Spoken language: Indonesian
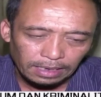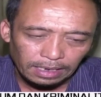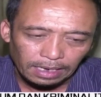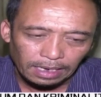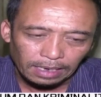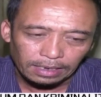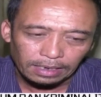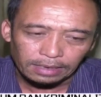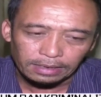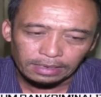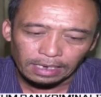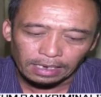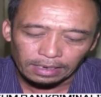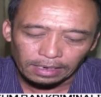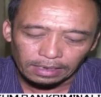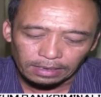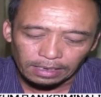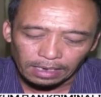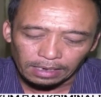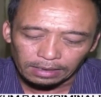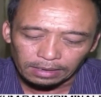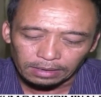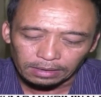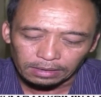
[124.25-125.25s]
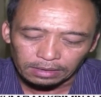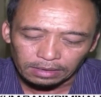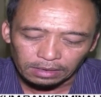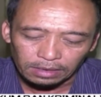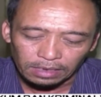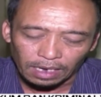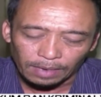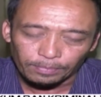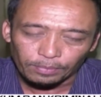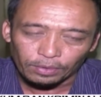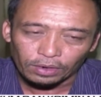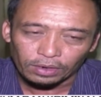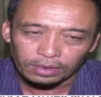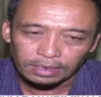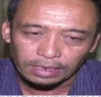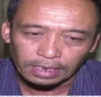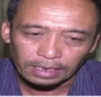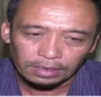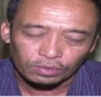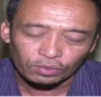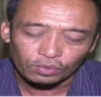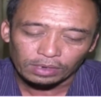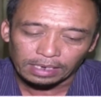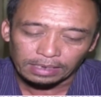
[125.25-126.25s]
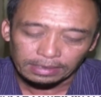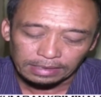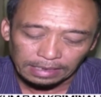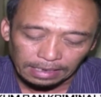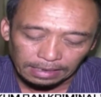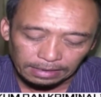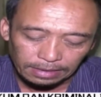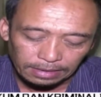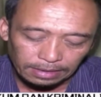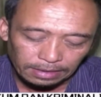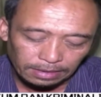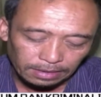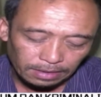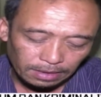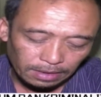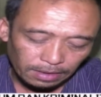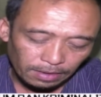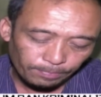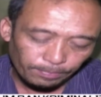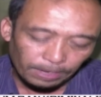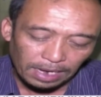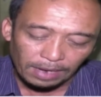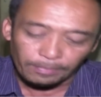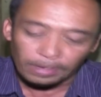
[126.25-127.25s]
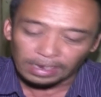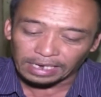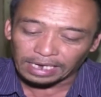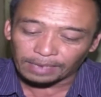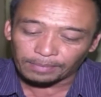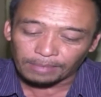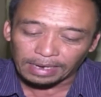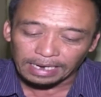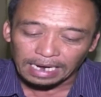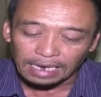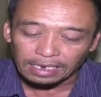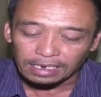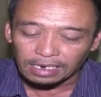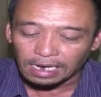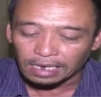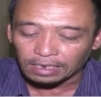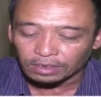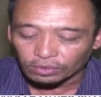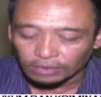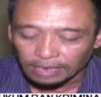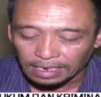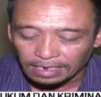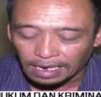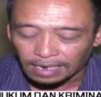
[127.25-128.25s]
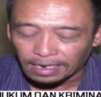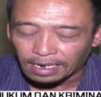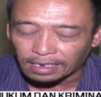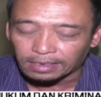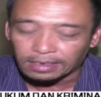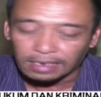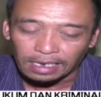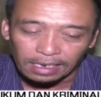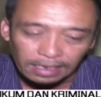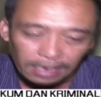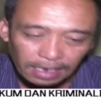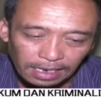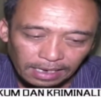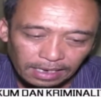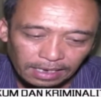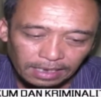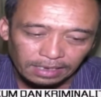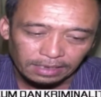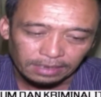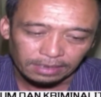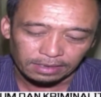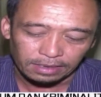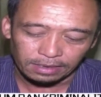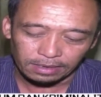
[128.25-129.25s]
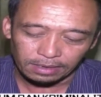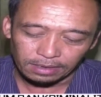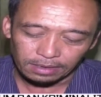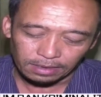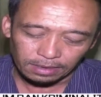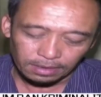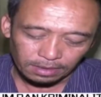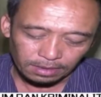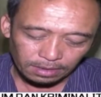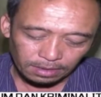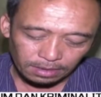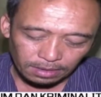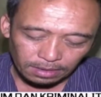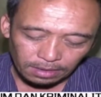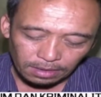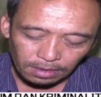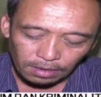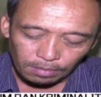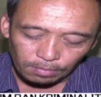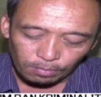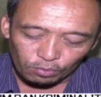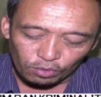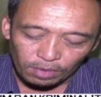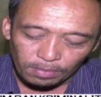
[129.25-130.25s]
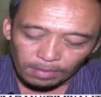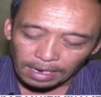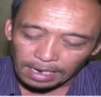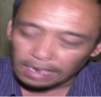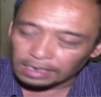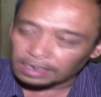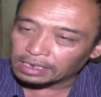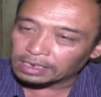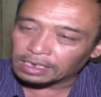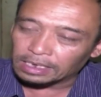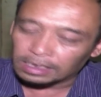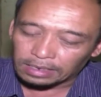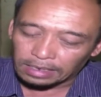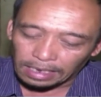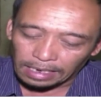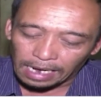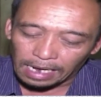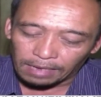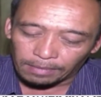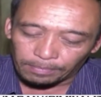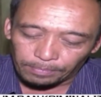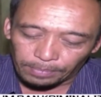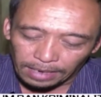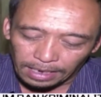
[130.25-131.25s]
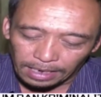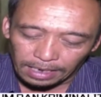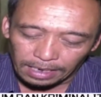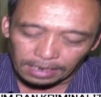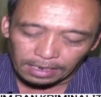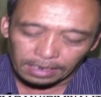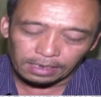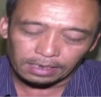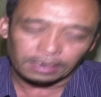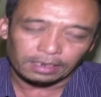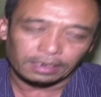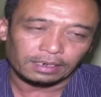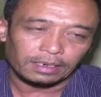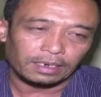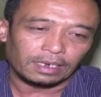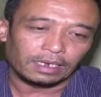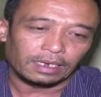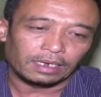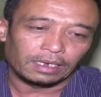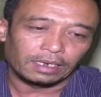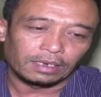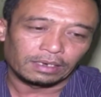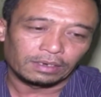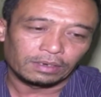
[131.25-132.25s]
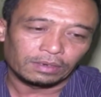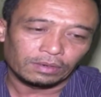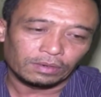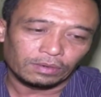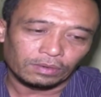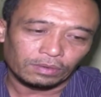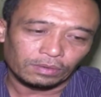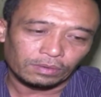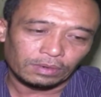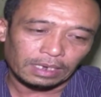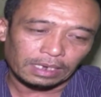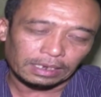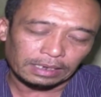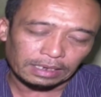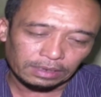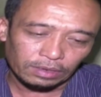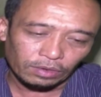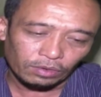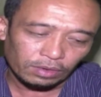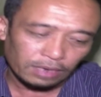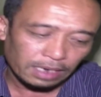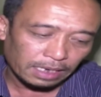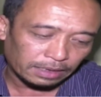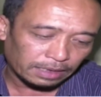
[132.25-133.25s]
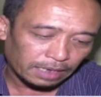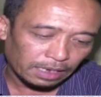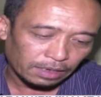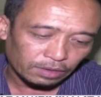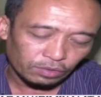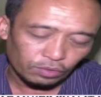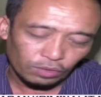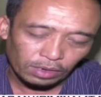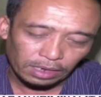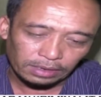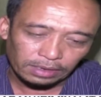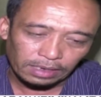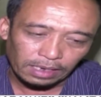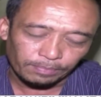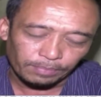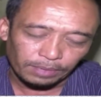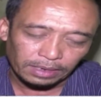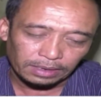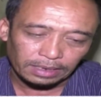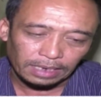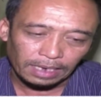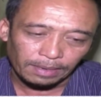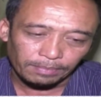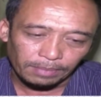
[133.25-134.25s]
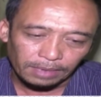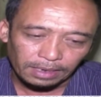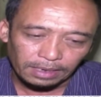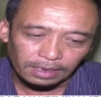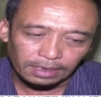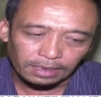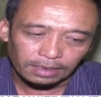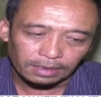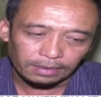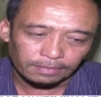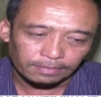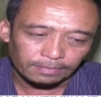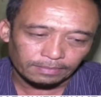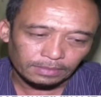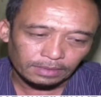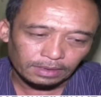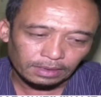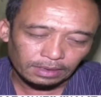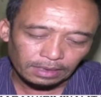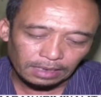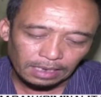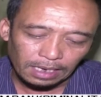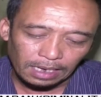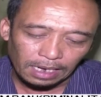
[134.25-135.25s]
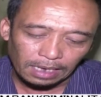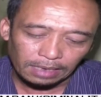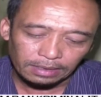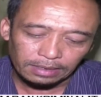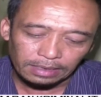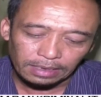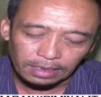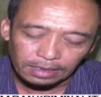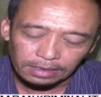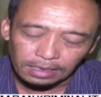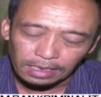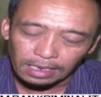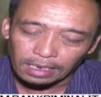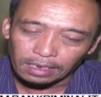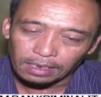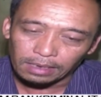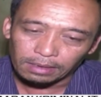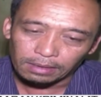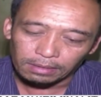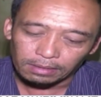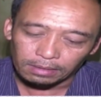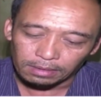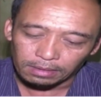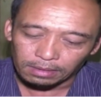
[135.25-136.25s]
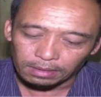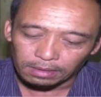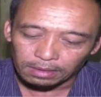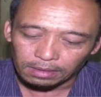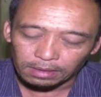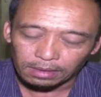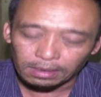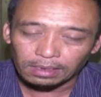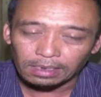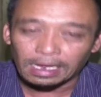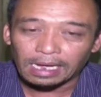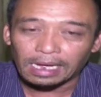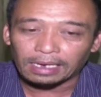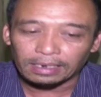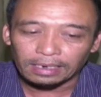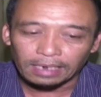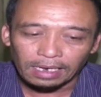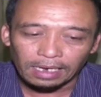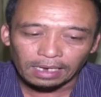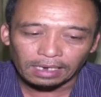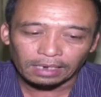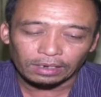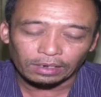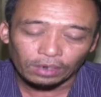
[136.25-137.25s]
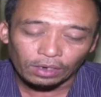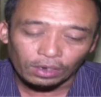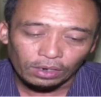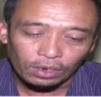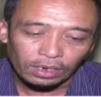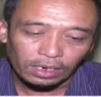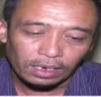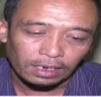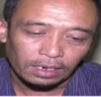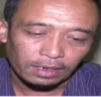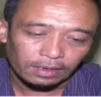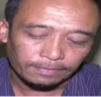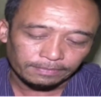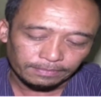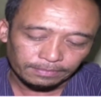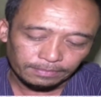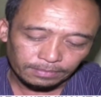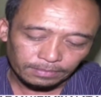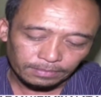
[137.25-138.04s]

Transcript: tiga hari saya nanyain ke Kapolsek Sukasari Pak bagaimana kelanjutan anak saya belum ada titik terang Pak nah, udah gitu datang surat yang pertama ya hasilnya nggak ada nol